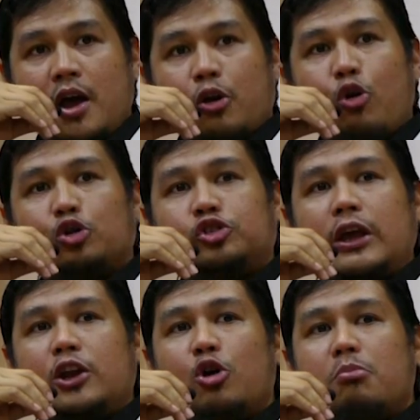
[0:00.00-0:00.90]
Kung
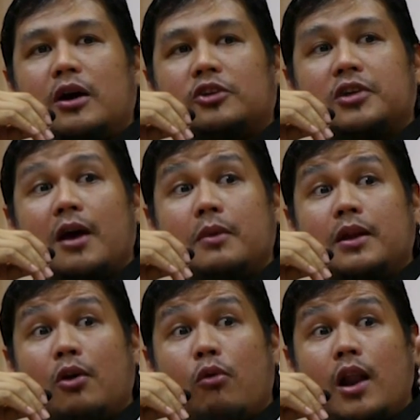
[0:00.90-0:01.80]
sinong magsabi
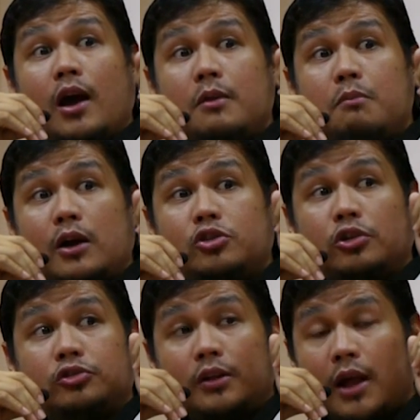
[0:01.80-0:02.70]
ng walang ibang
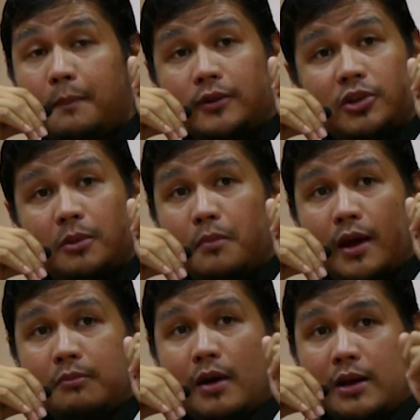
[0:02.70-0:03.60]
Diyos na dapat
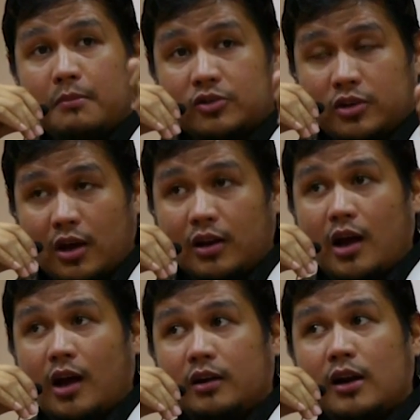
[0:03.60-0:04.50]
sambahin maliban si
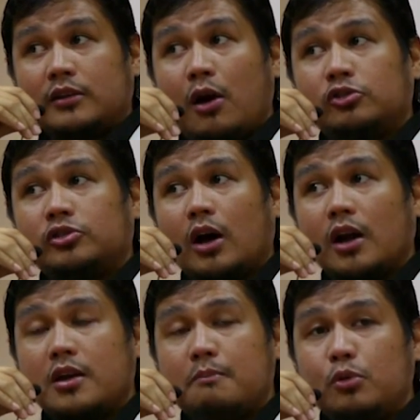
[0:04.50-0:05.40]
Allah, nataos sa
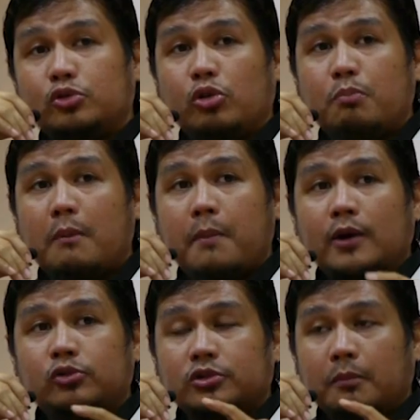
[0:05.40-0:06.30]
kanyang puso,
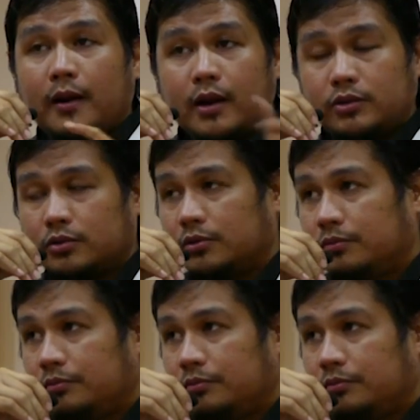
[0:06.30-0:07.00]
papasok sa paraiso.